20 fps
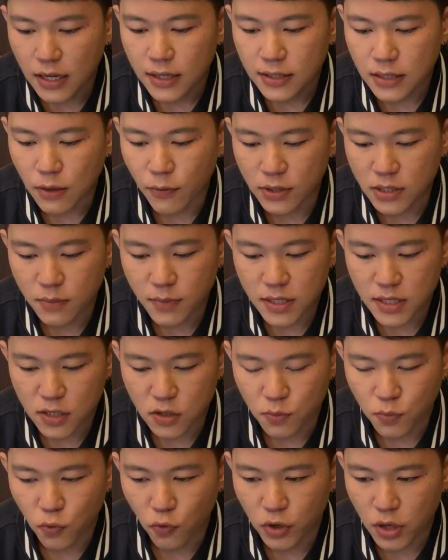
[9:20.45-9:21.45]
แต่ว่าจะมีสี
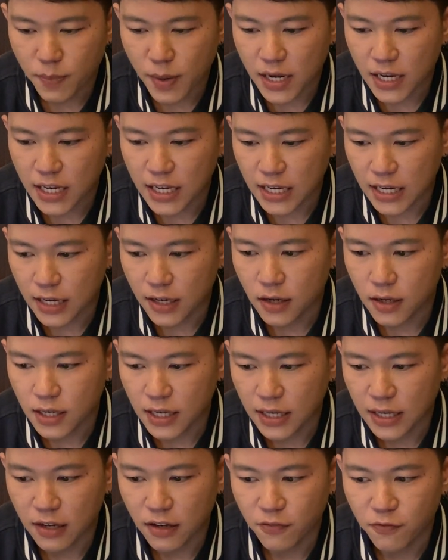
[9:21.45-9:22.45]
ชมพูที่เป็นคีย์
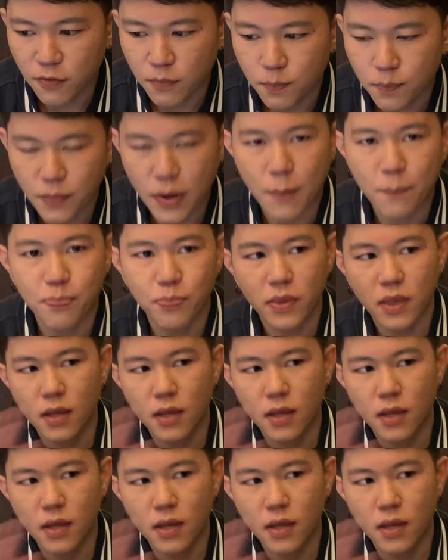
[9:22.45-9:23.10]
คีย์แบบ